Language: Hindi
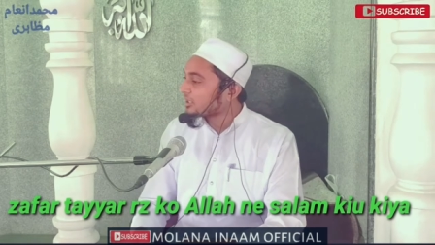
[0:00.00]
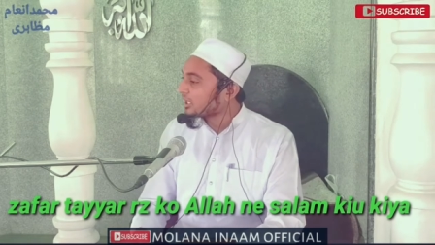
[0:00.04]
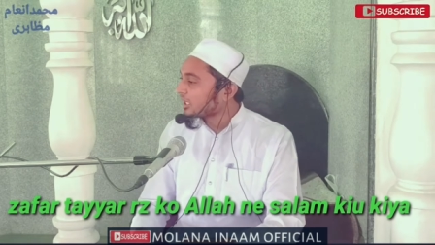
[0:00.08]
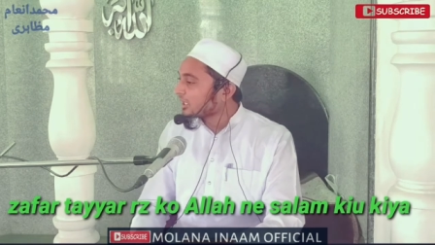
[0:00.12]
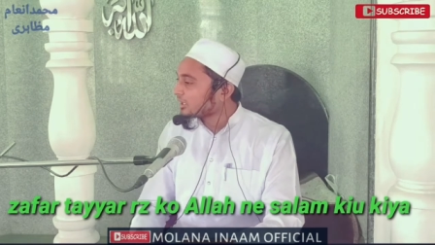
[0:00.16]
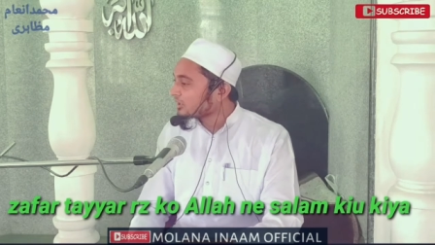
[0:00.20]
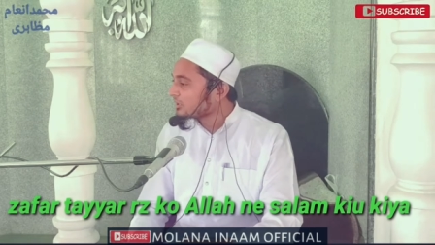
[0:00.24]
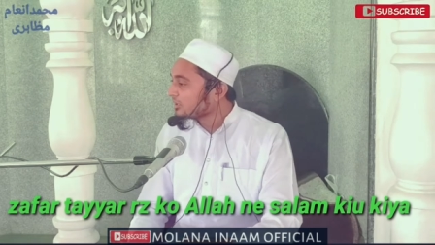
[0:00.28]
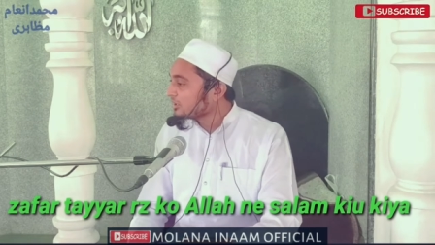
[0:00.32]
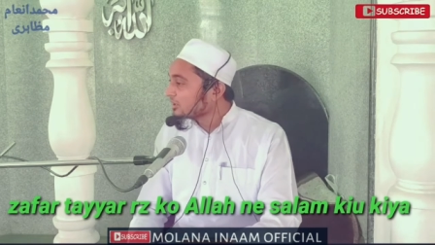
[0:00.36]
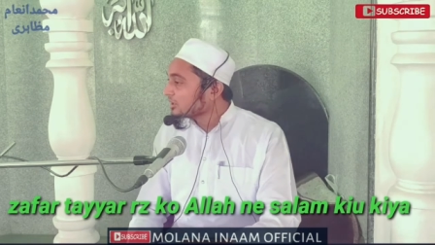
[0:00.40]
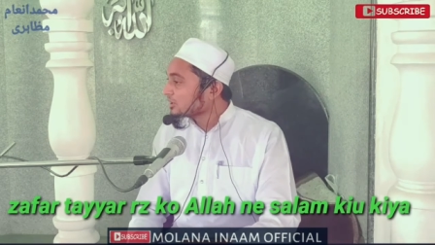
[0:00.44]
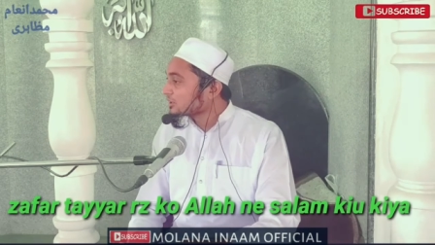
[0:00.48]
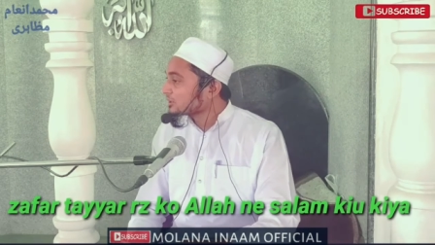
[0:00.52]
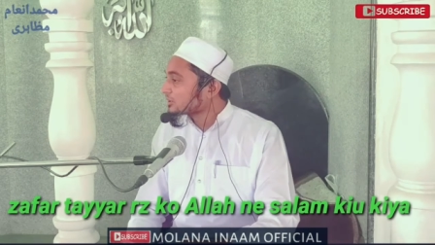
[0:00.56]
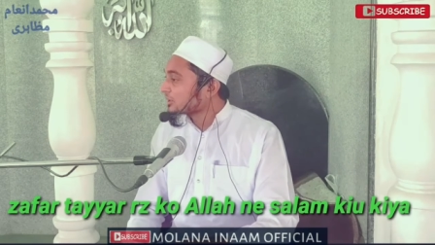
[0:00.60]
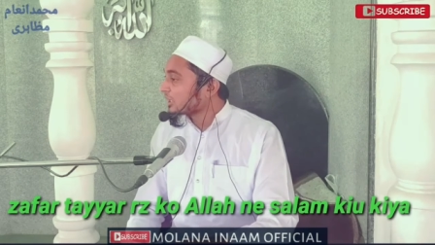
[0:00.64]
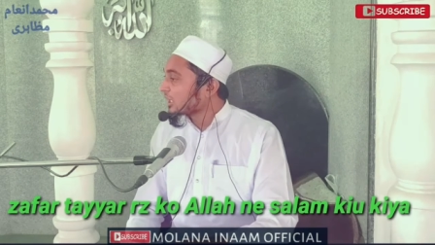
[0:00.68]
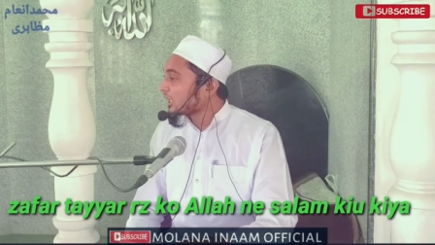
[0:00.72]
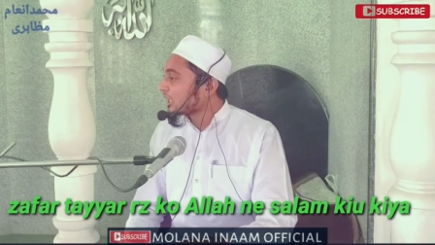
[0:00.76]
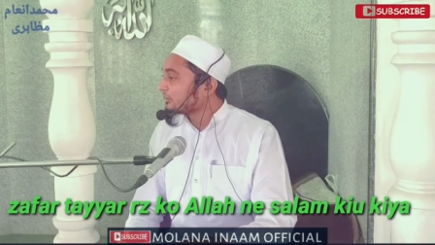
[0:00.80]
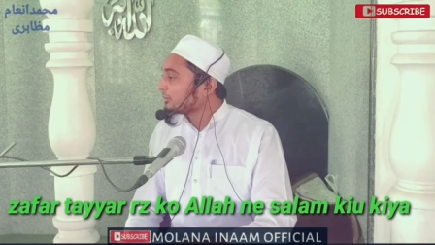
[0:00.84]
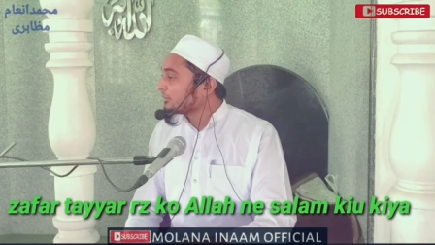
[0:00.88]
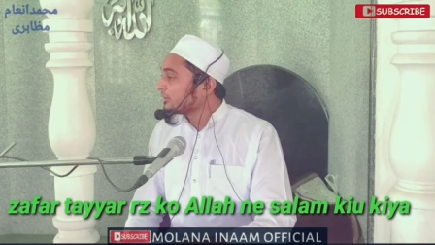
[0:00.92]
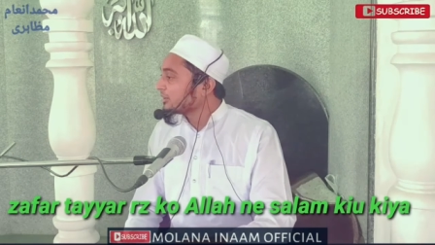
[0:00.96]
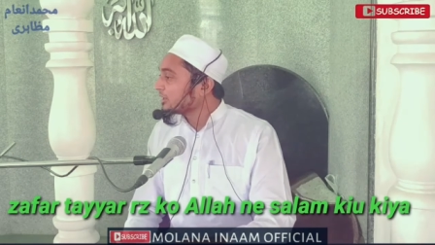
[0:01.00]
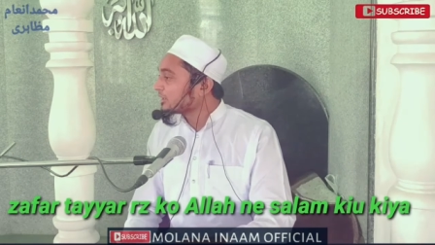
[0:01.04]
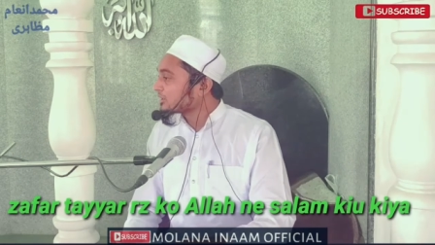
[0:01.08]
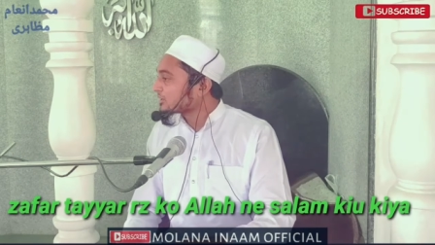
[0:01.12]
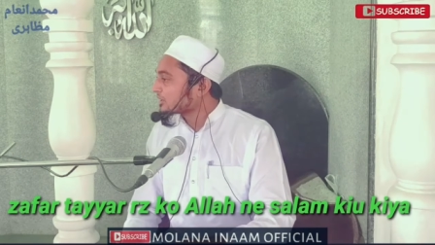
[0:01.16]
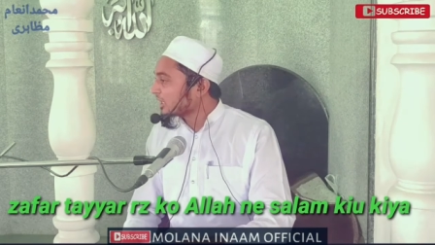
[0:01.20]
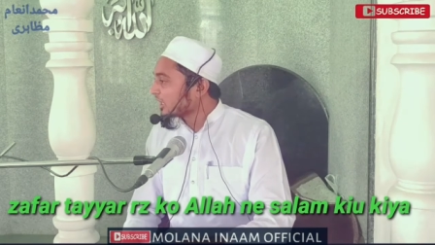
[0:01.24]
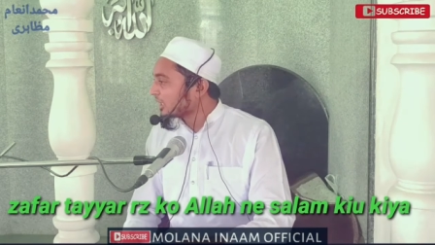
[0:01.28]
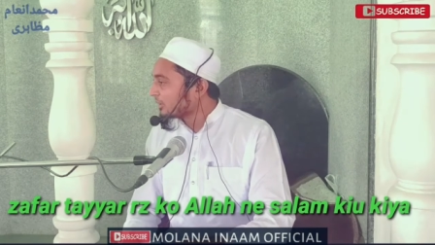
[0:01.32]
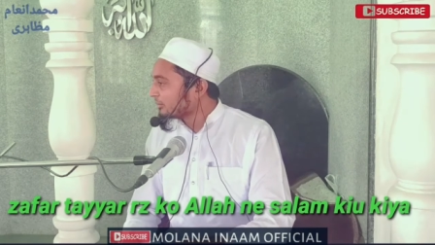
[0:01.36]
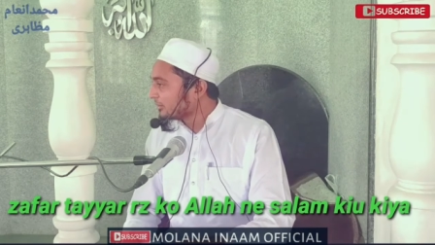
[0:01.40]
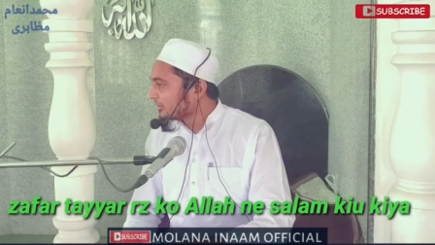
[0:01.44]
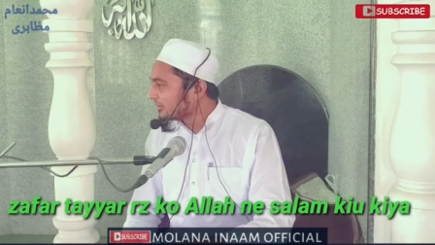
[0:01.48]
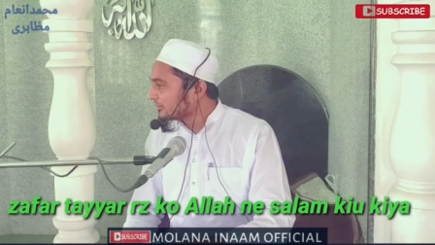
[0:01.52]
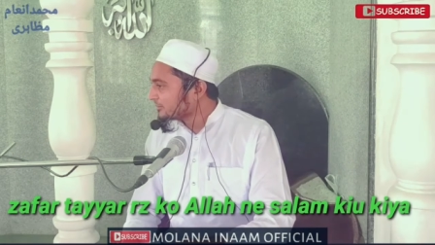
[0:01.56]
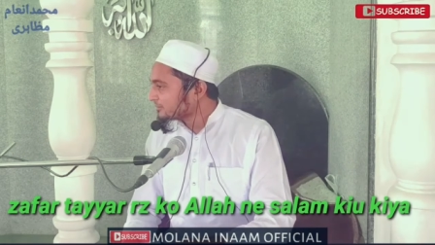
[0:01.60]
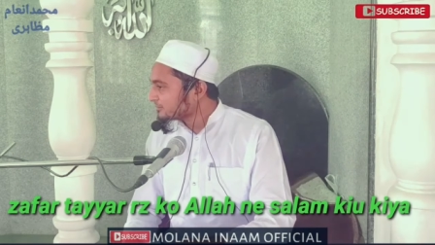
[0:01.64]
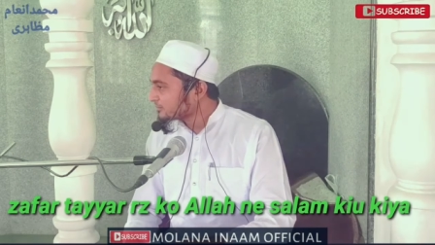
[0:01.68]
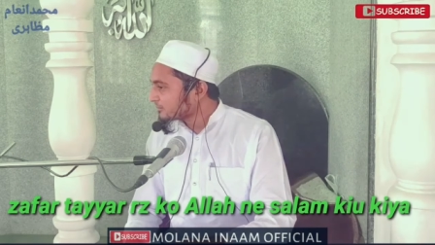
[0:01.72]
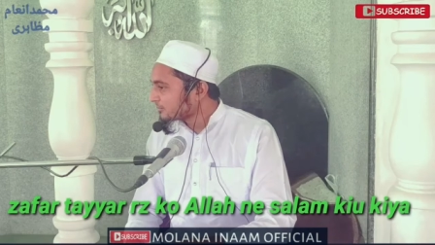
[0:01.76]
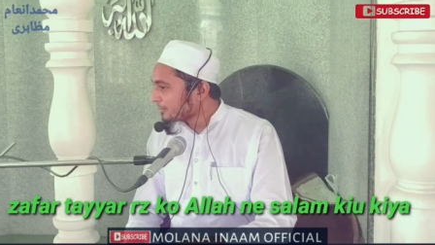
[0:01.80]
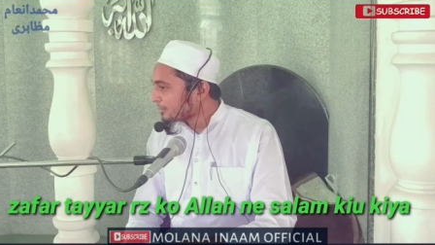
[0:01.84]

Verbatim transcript: तैयार साहबी हैं साहबी